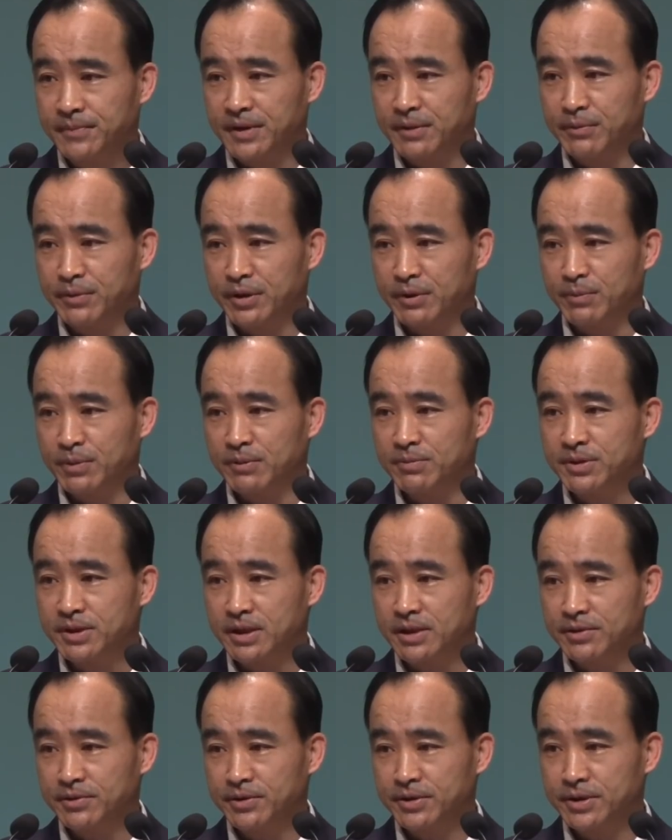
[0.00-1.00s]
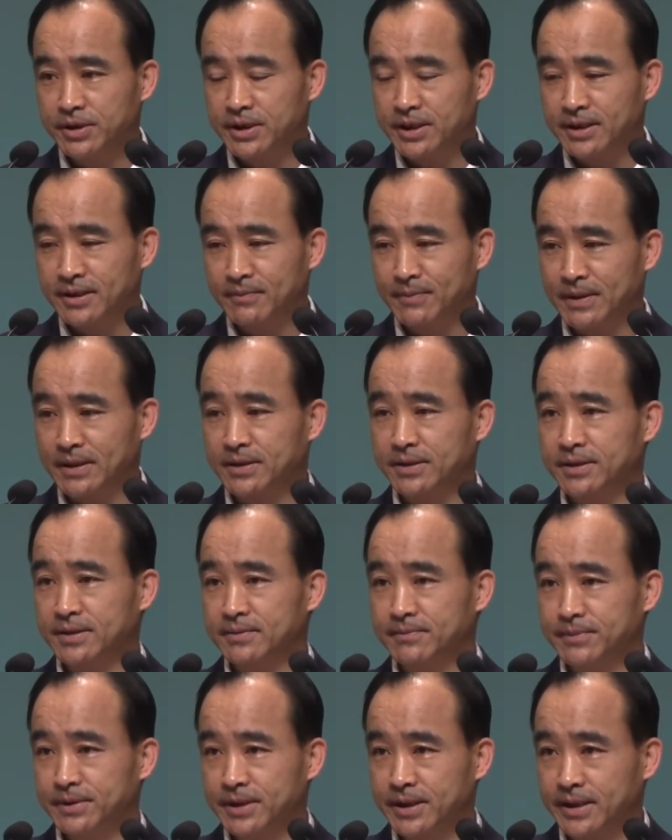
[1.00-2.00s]
이번에 법사위원장이
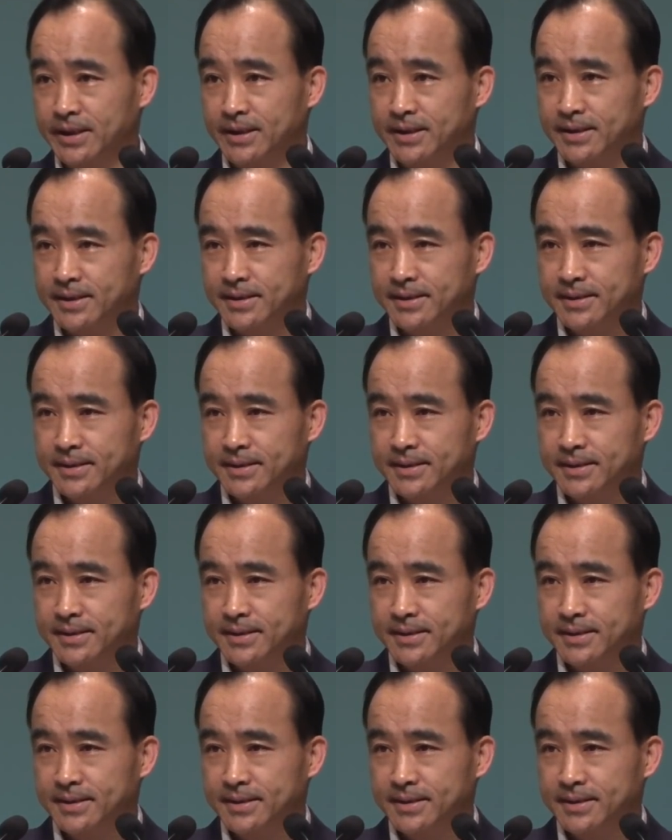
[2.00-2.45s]
바뀌었습니다.